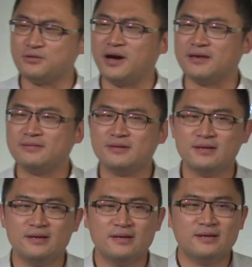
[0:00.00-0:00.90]
怪，
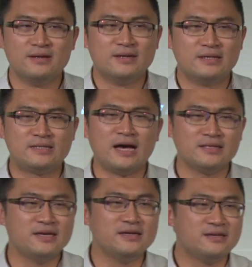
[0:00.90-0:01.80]
上
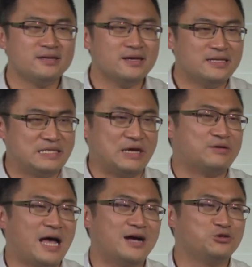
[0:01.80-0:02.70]
帝叫
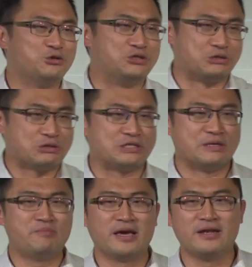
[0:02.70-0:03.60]
他去执
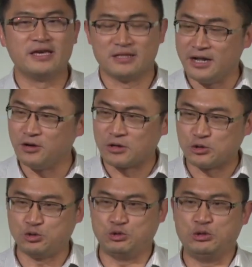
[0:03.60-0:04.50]
行命令，那里有个
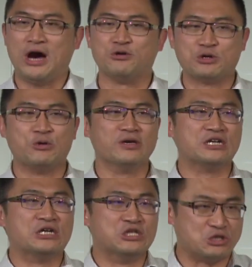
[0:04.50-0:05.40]
需要，有一
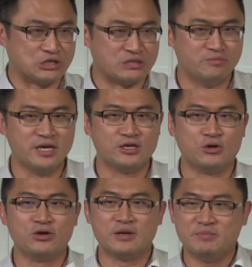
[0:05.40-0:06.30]
个使命，
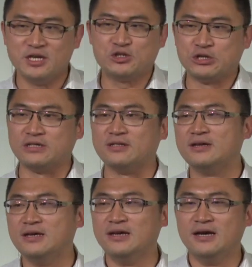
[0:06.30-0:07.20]
有一个 mission。
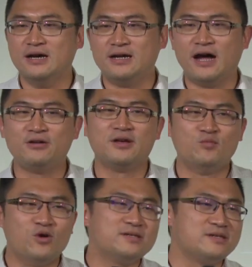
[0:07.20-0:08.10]
然后呢，
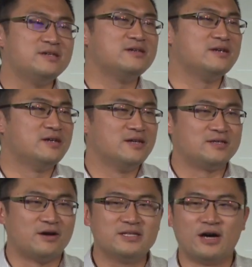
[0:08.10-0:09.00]
摩西。
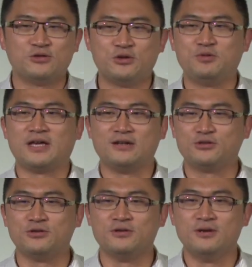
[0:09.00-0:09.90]
吵来吵去，不想
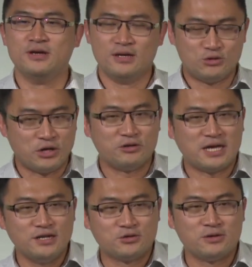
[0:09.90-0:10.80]
去。最后，
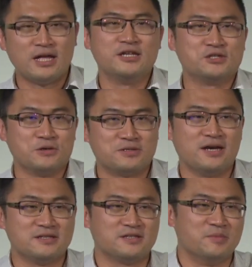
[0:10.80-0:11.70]
上帝说：“那你手
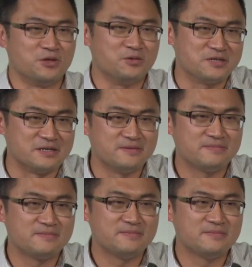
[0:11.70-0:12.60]
上是什么东
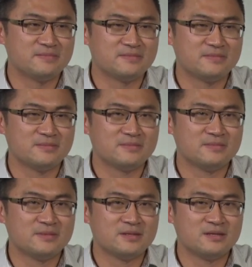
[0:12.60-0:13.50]

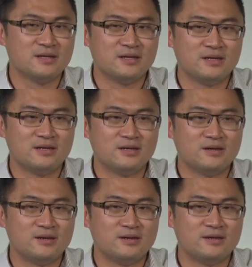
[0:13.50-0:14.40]

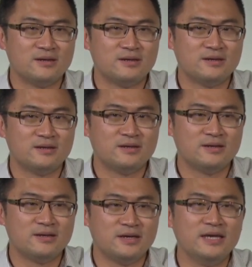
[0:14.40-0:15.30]

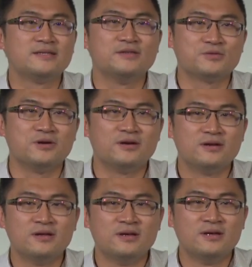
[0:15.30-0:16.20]
西？”意思说，
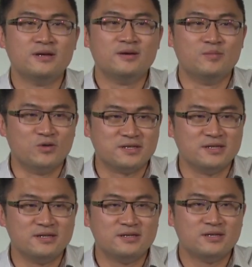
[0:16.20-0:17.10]
摩
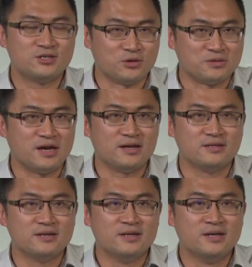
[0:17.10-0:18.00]
西手上
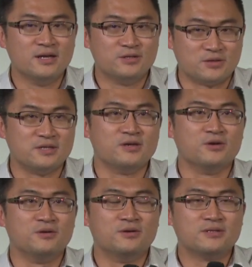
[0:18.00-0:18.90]
就是有